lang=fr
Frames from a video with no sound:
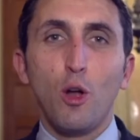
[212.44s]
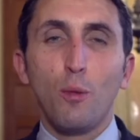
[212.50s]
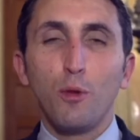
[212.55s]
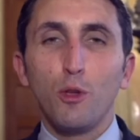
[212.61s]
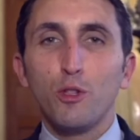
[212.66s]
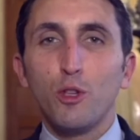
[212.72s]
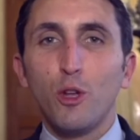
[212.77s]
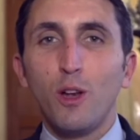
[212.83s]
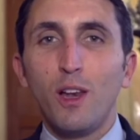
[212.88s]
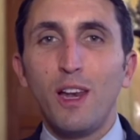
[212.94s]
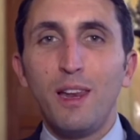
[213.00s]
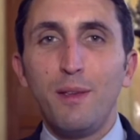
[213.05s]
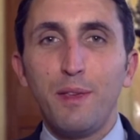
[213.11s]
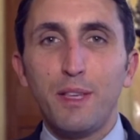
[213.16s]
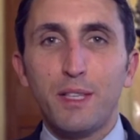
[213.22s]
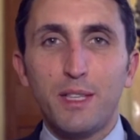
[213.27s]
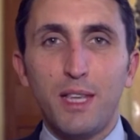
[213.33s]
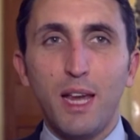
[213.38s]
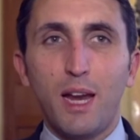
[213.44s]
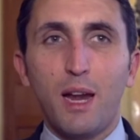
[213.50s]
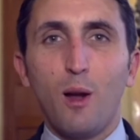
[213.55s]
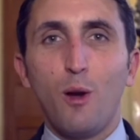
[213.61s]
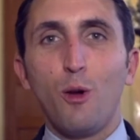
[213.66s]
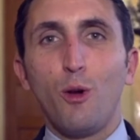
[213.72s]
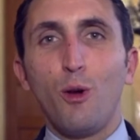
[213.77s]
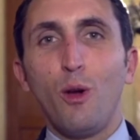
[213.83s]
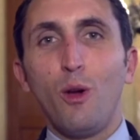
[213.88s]
L'ambiance dans
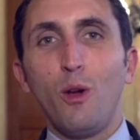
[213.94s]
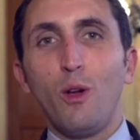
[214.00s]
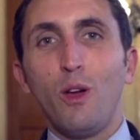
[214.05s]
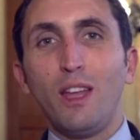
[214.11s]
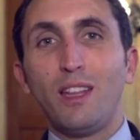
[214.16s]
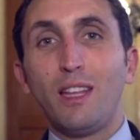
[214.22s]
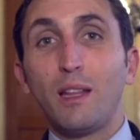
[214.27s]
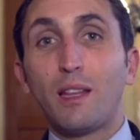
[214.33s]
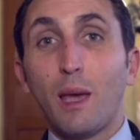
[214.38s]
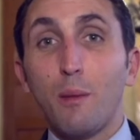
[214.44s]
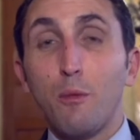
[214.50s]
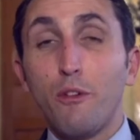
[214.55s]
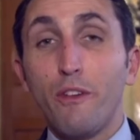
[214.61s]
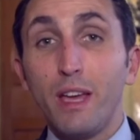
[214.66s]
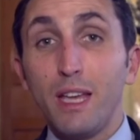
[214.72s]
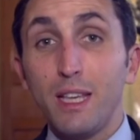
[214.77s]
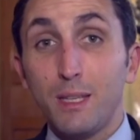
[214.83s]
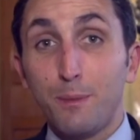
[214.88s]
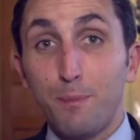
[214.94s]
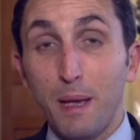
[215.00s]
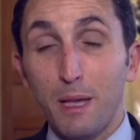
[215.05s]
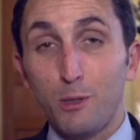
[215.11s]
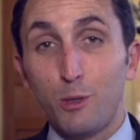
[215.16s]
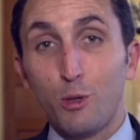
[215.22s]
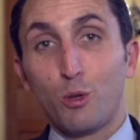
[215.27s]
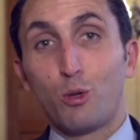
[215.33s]
l'hémicycle euh, était très mauvaise parce